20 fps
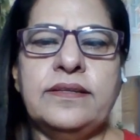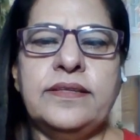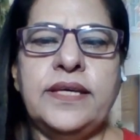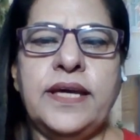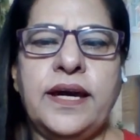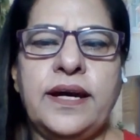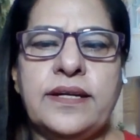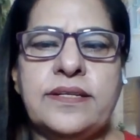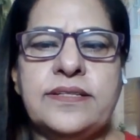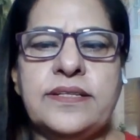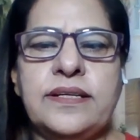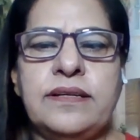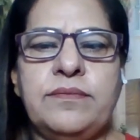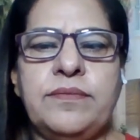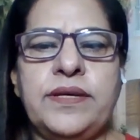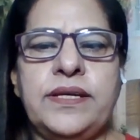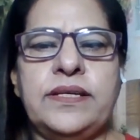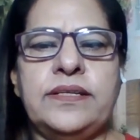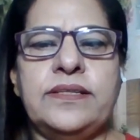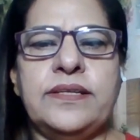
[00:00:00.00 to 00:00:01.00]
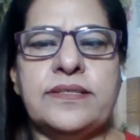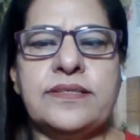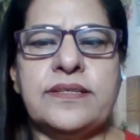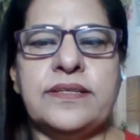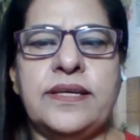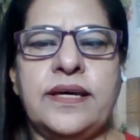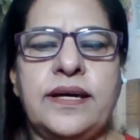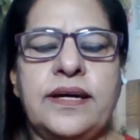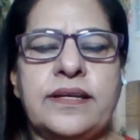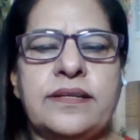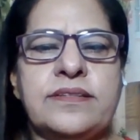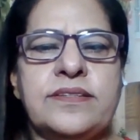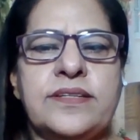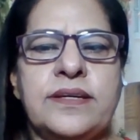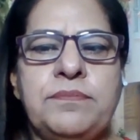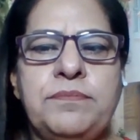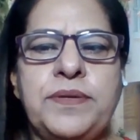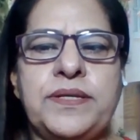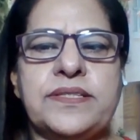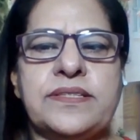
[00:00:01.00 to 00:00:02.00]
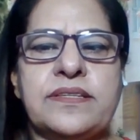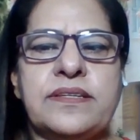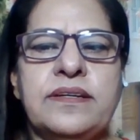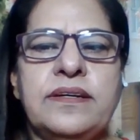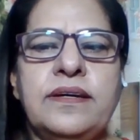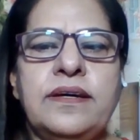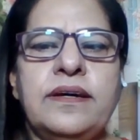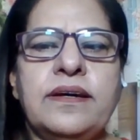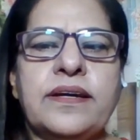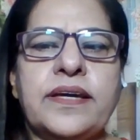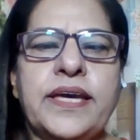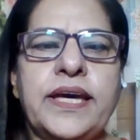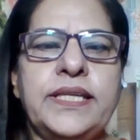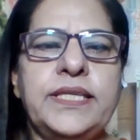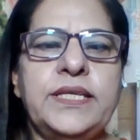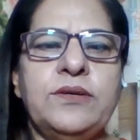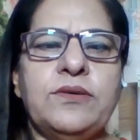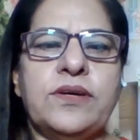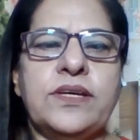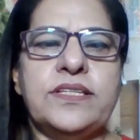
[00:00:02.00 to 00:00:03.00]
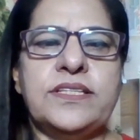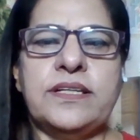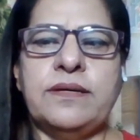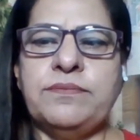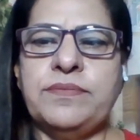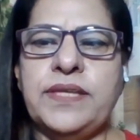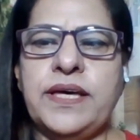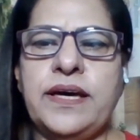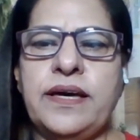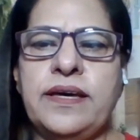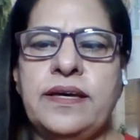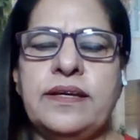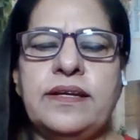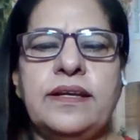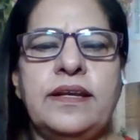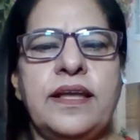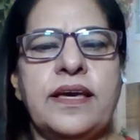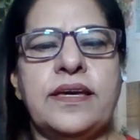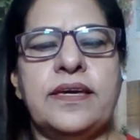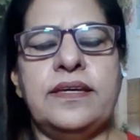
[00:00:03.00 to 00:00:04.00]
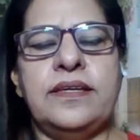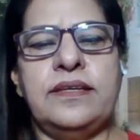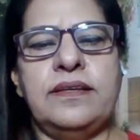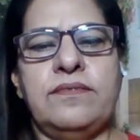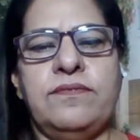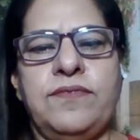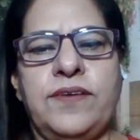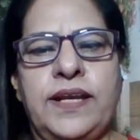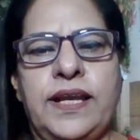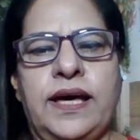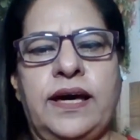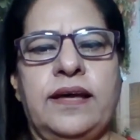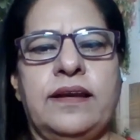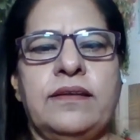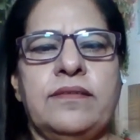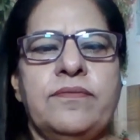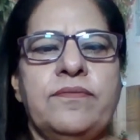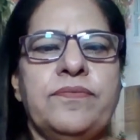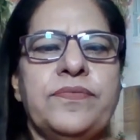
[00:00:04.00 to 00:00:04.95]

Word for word: तिहाड़ जेल में दस हजार छब्बीस कैदियों की क्षमता है लेकिन फिलहाल